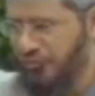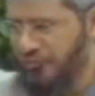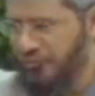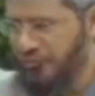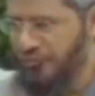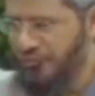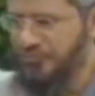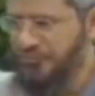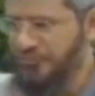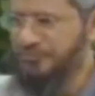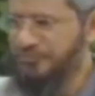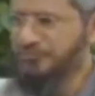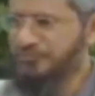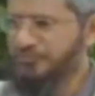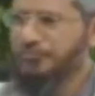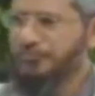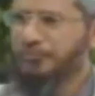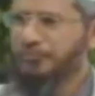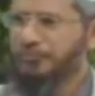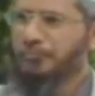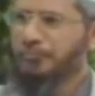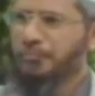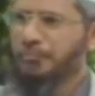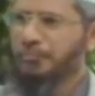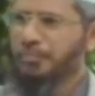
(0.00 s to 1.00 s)
যান
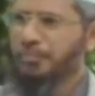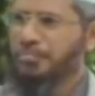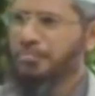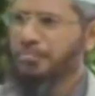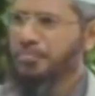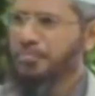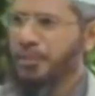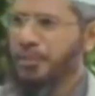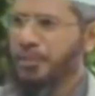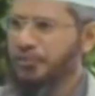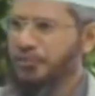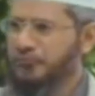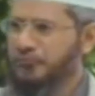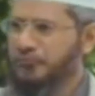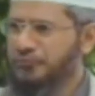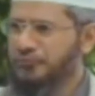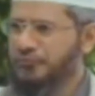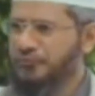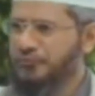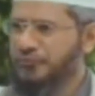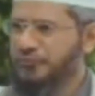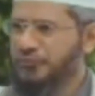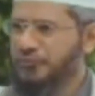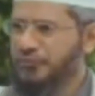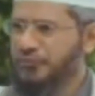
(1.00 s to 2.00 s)
হয়তো
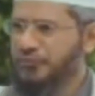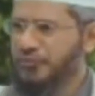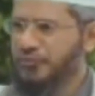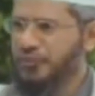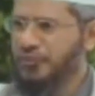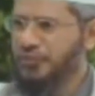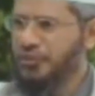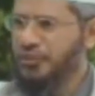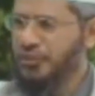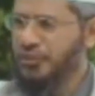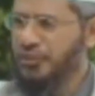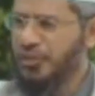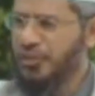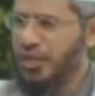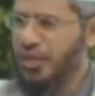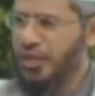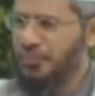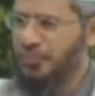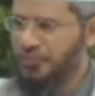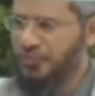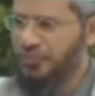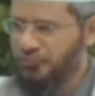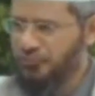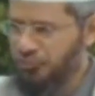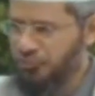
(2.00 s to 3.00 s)
সেখানে
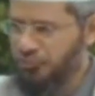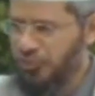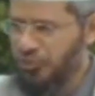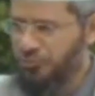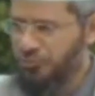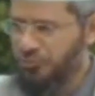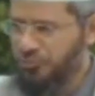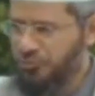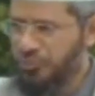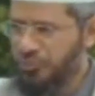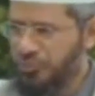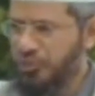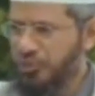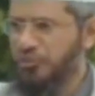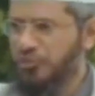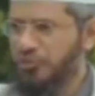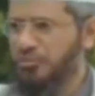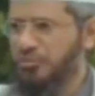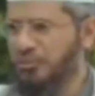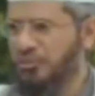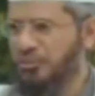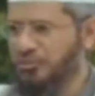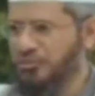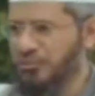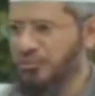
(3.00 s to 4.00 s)
একজন লোক মসজিদে নামাজ
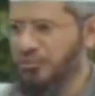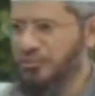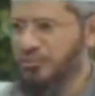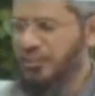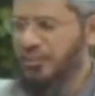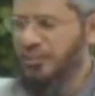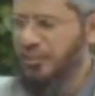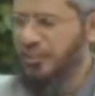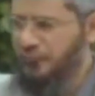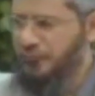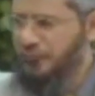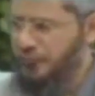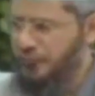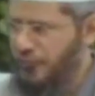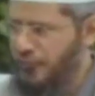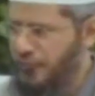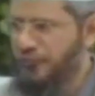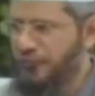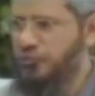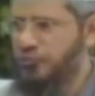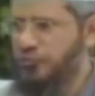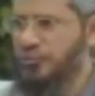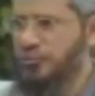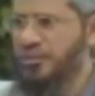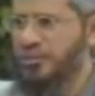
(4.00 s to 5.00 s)
পড়তে এসেছে নামাজের
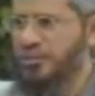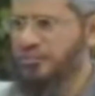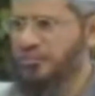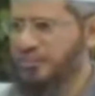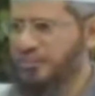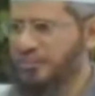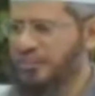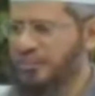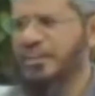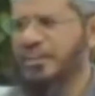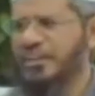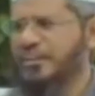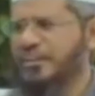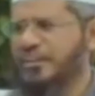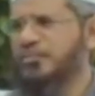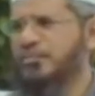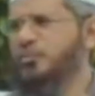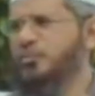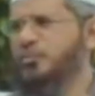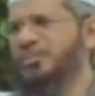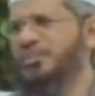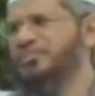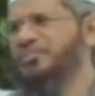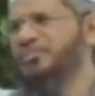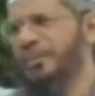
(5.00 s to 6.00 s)
কয়েক মিনিট বাকি
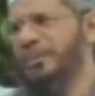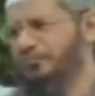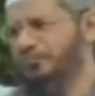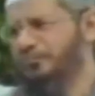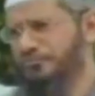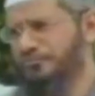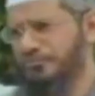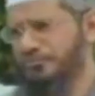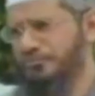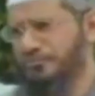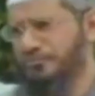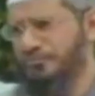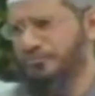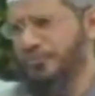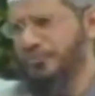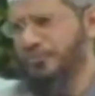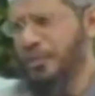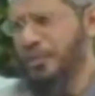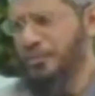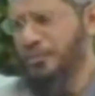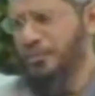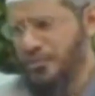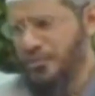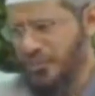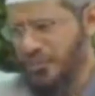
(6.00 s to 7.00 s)
সে সময় নষ্ট করে না
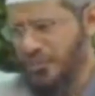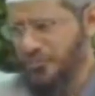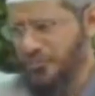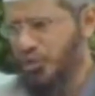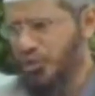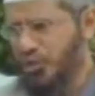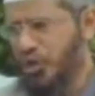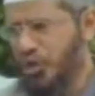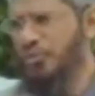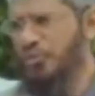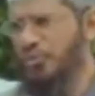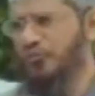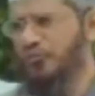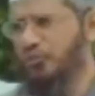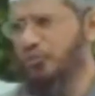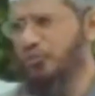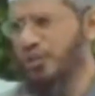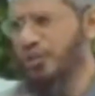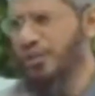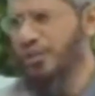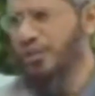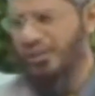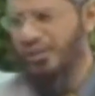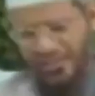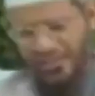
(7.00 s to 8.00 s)
সে কোরআনের একটা
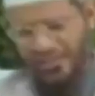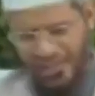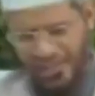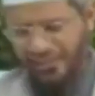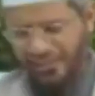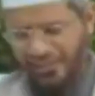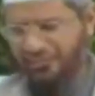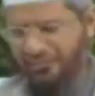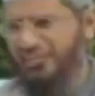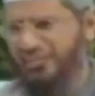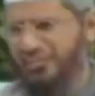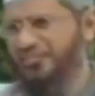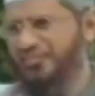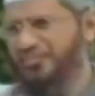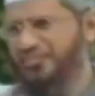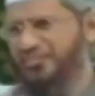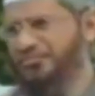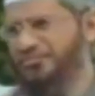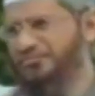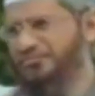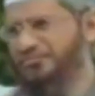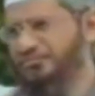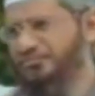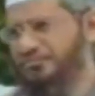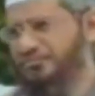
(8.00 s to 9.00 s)
কপি বের করে পড়া শুরু
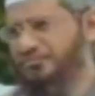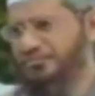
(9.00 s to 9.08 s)
করে